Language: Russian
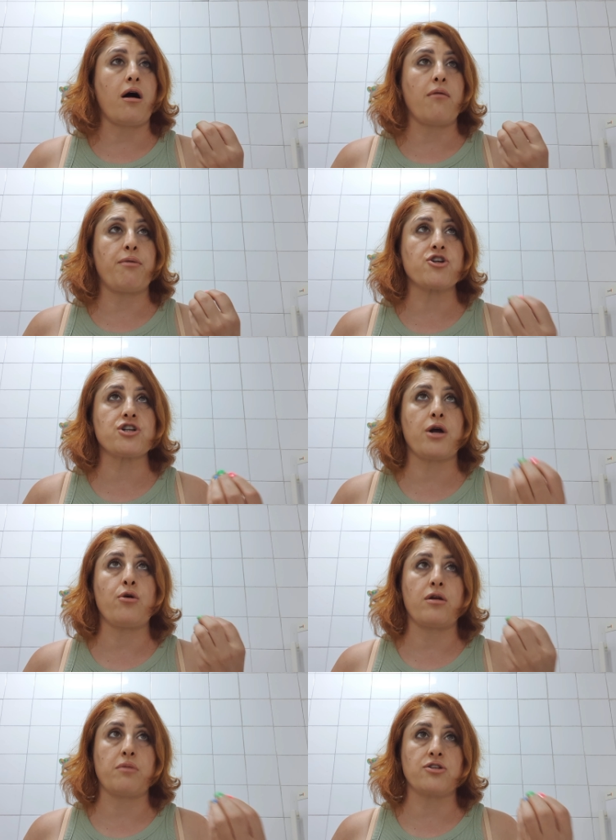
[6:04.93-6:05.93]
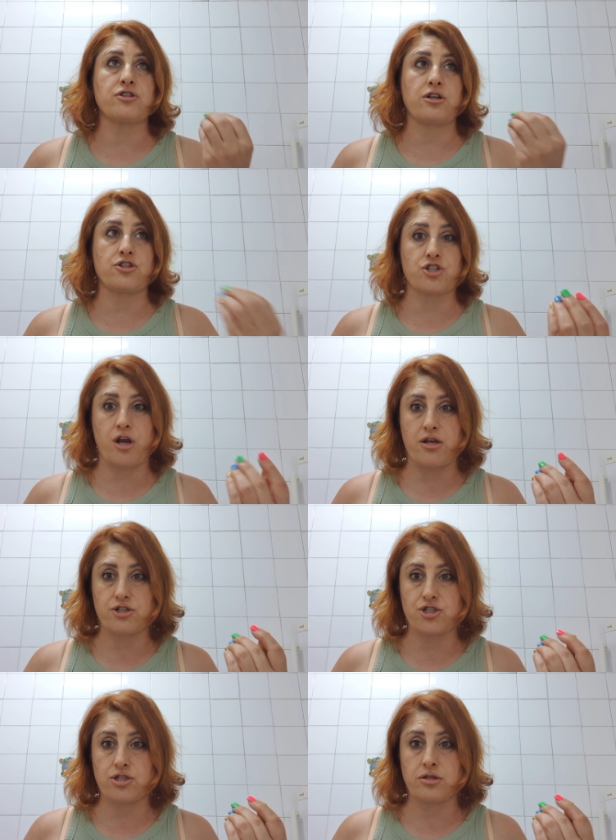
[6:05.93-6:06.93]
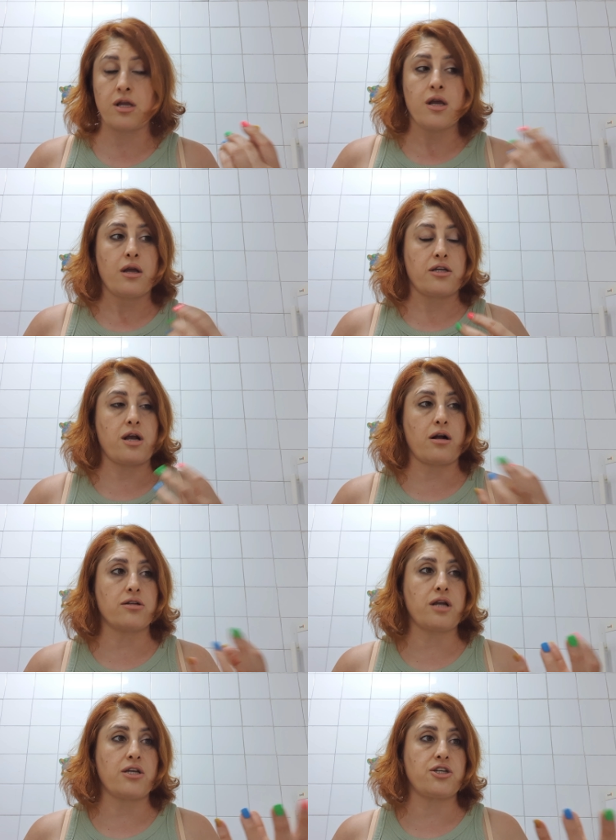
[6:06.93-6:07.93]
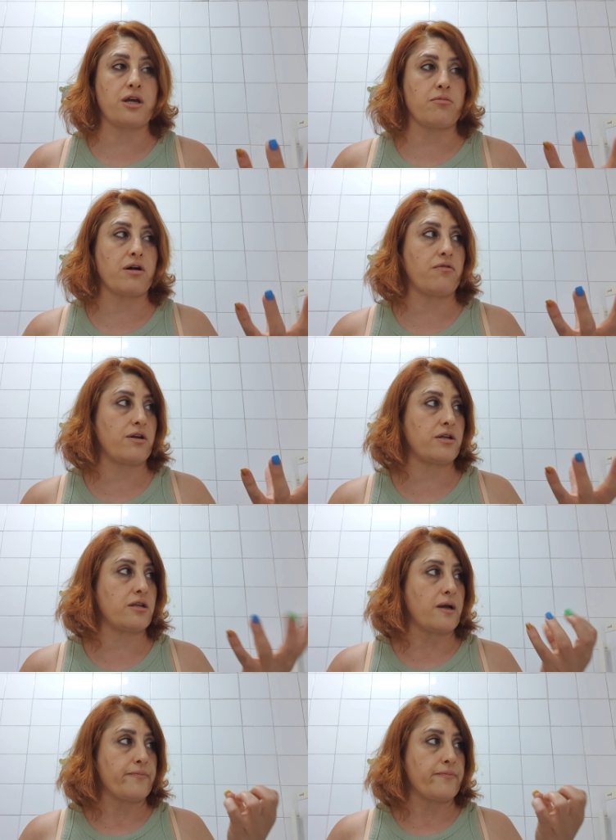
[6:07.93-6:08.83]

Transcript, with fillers: обожаю армянских женщин. Я когда ем, говорит,